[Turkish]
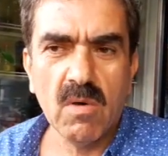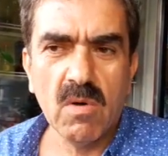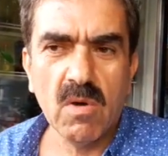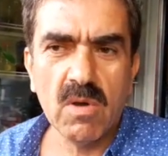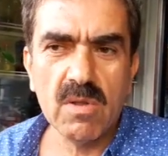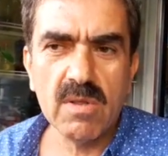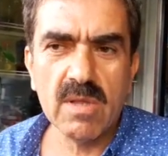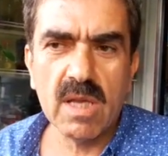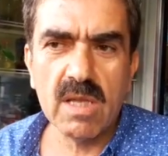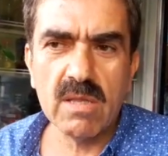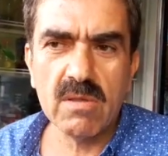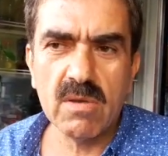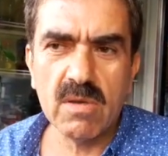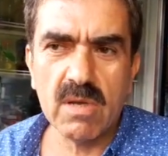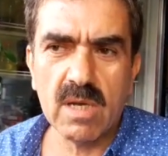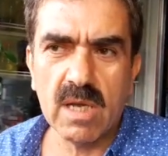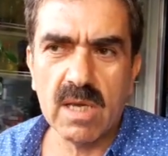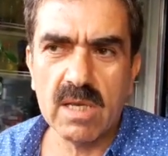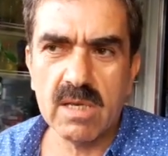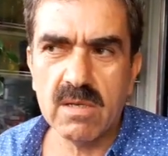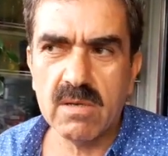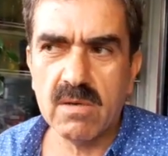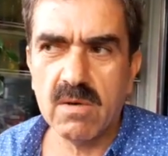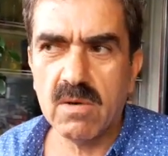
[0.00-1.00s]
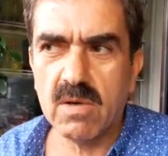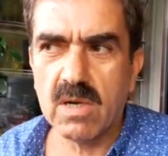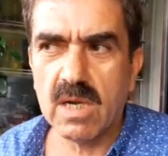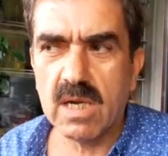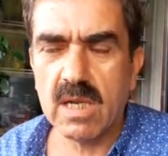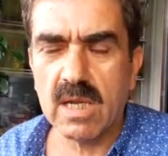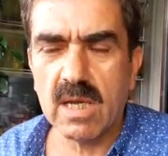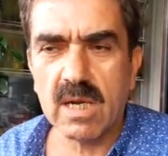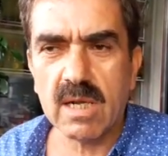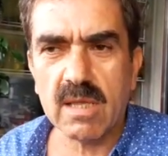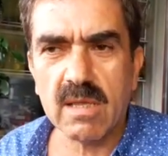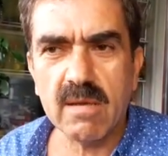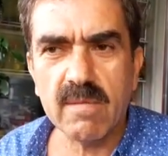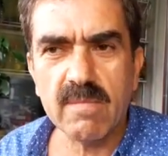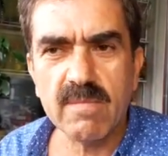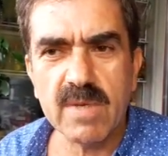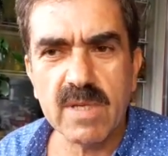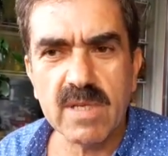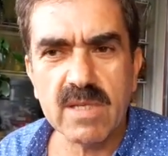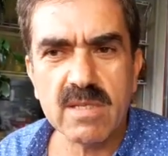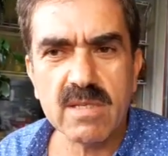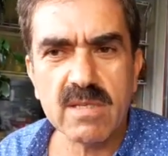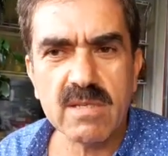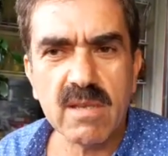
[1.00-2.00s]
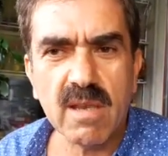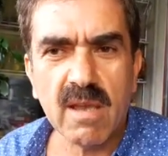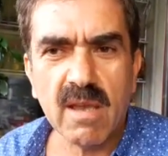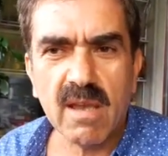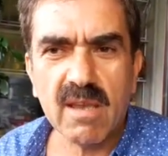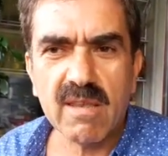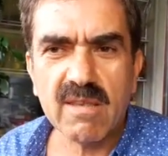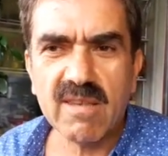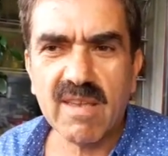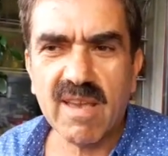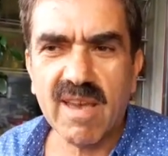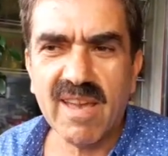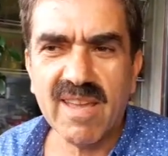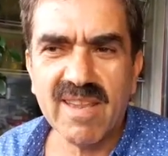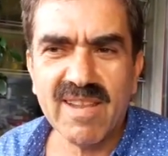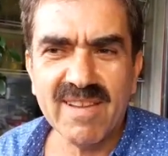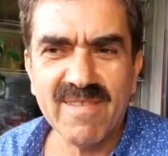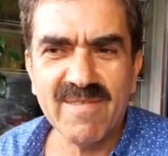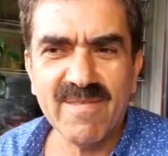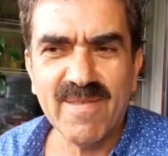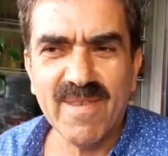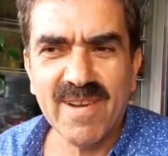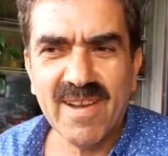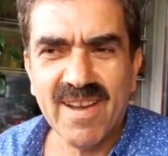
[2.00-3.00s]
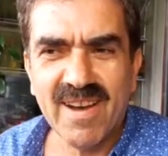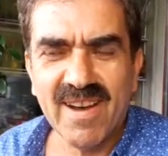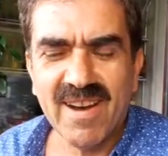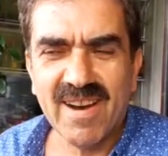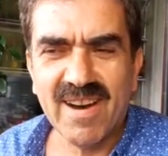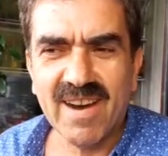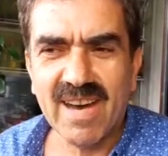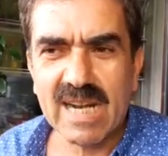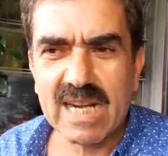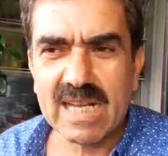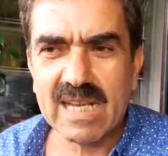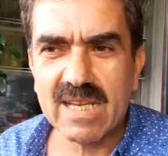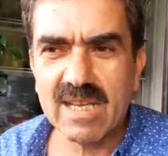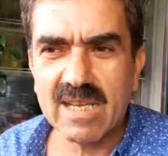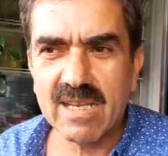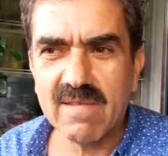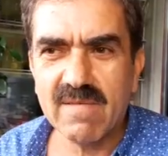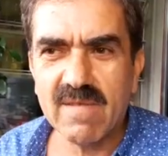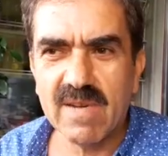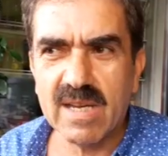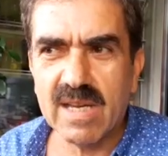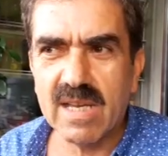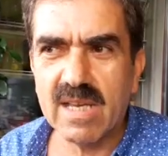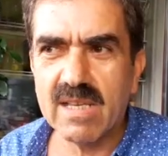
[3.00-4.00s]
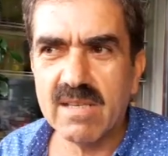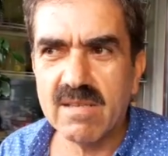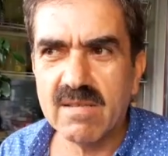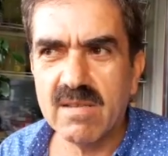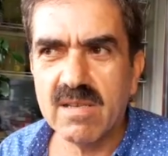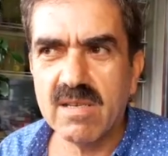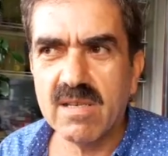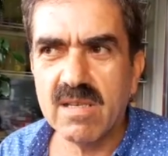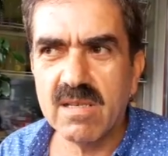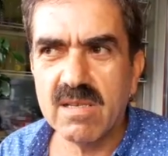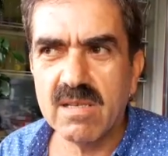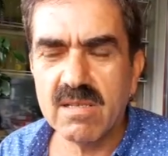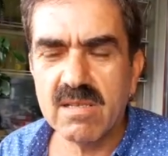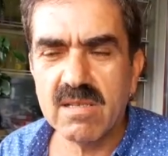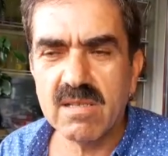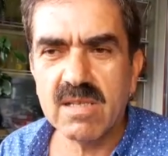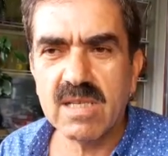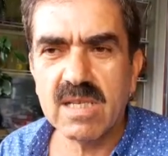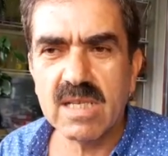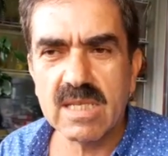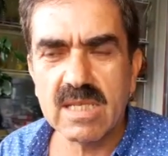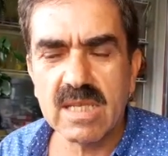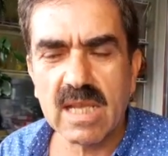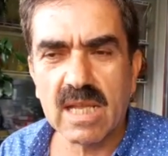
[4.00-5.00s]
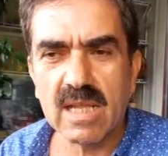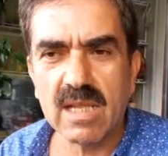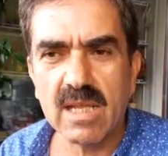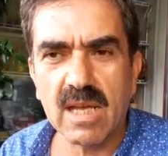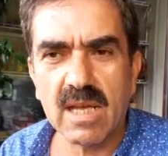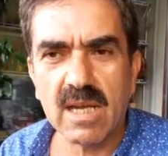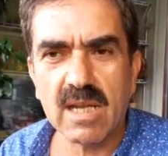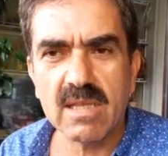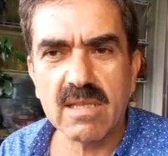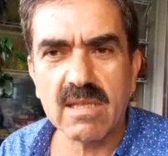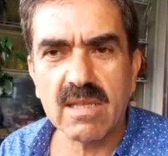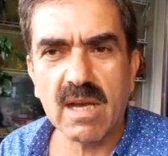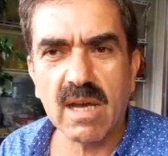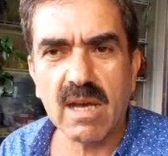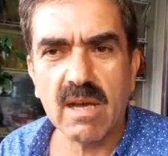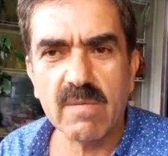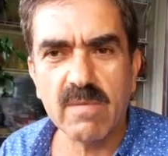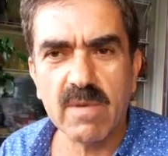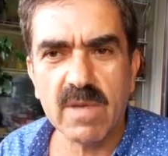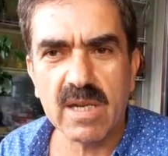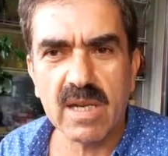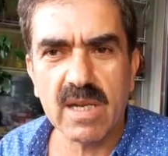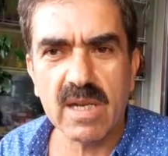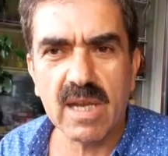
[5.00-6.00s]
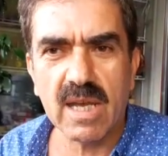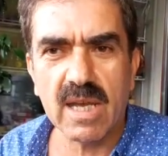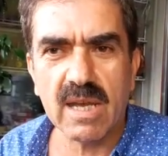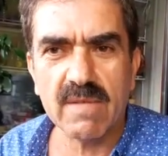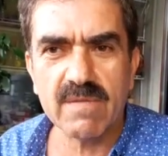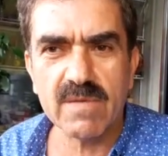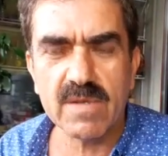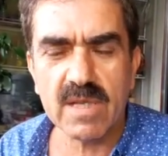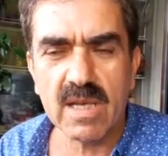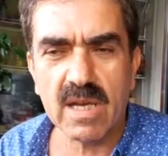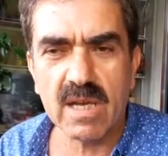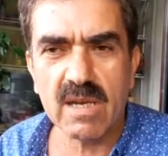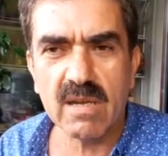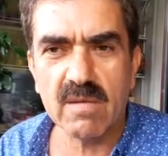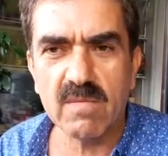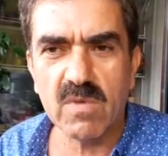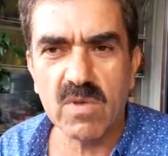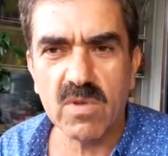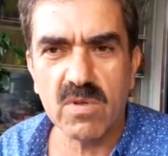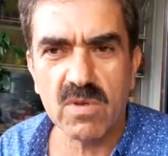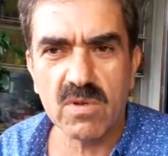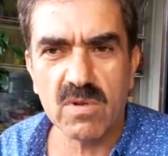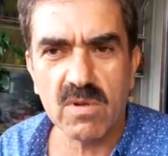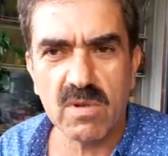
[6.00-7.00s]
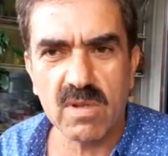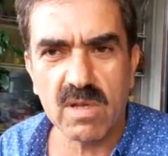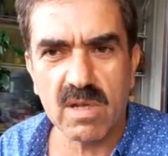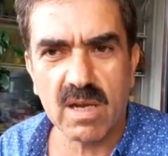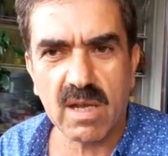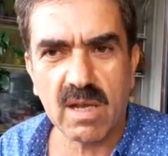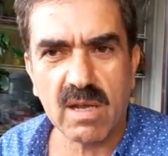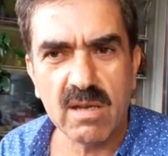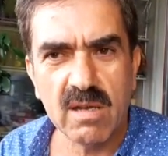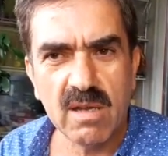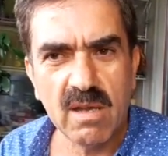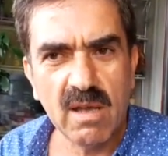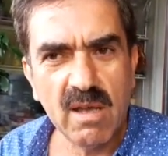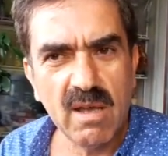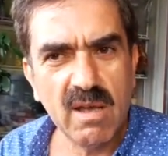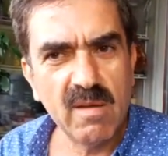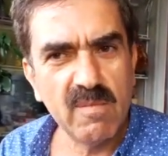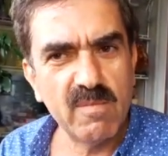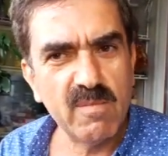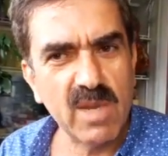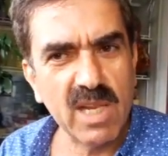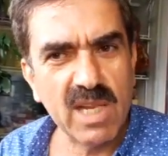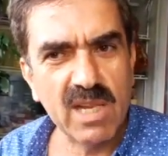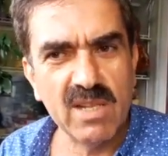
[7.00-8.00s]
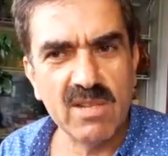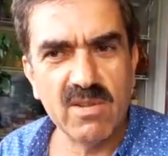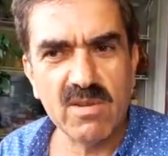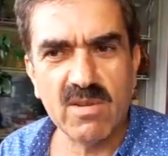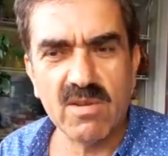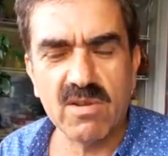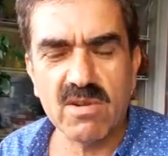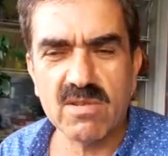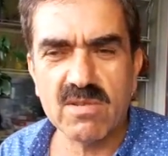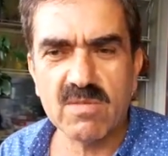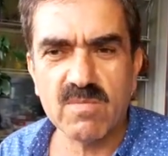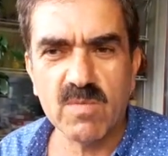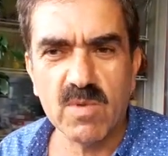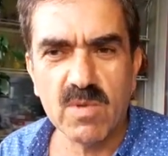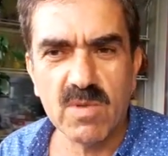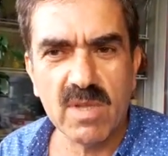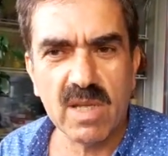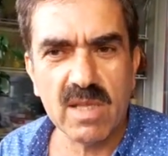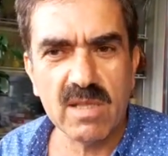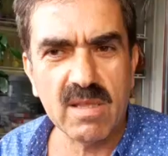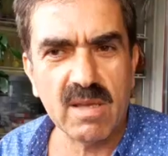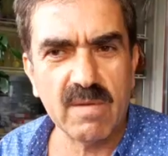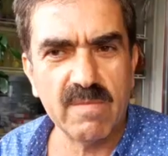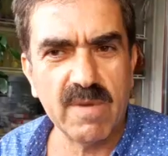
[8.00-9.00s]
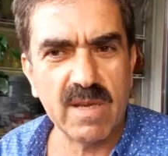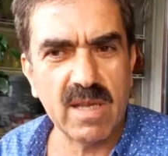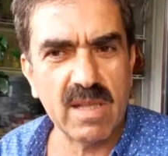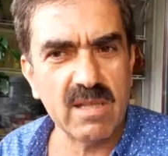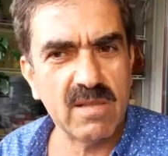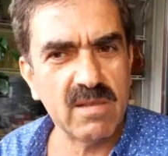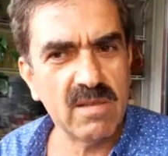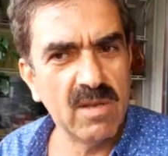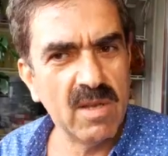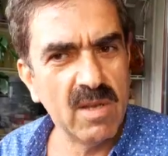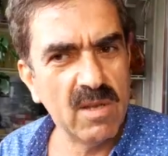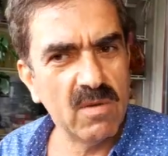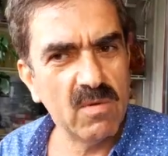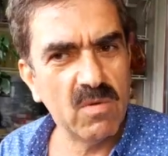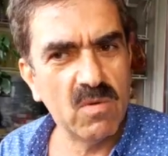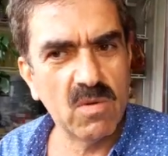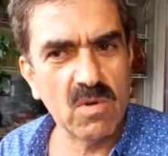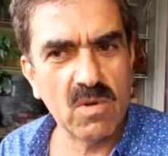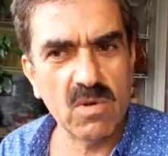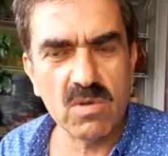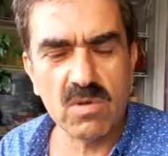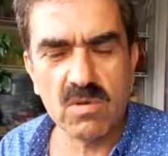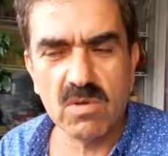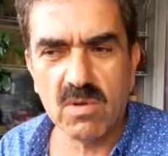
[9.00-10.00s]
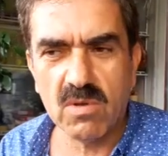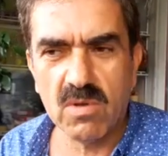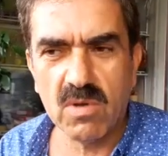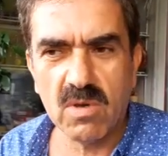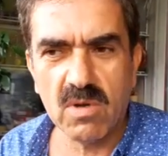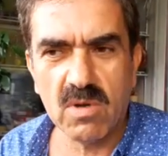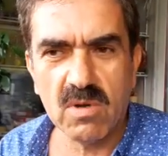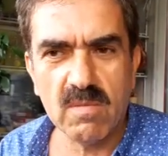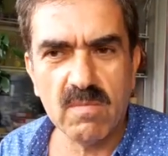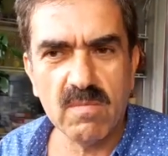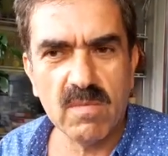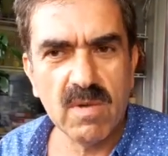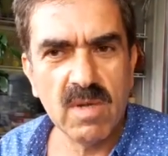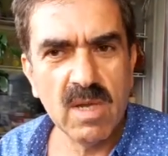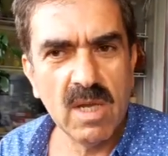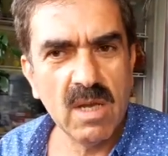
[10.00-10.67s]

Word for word: Ondan dolayı oralarda biz yani halkın ve e, insanların tabiriyle efsane müdür olarak biliniyoruz. Bundan da ben gurur duyuyorum.